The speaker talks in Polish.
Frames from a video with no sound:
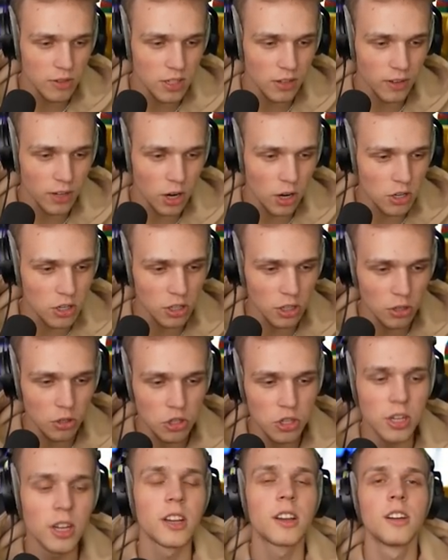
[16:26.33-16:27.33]
widzowie, kończę ten
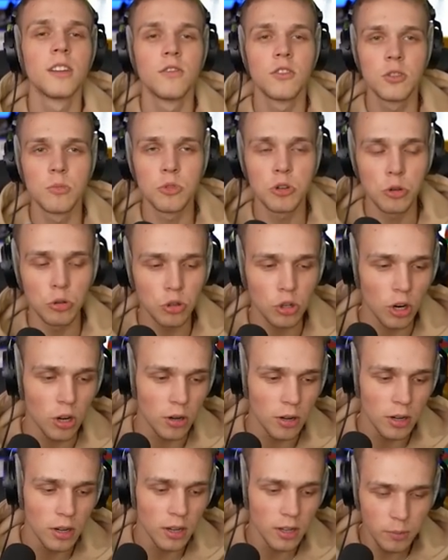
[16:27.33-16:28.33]
odcinek, widzimy się
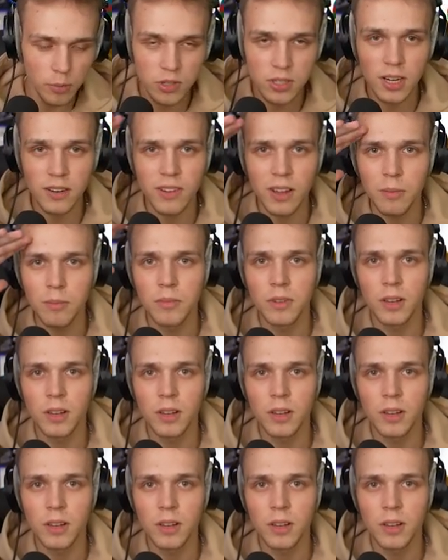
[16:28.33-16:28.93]
jutro. Pozdrawiam,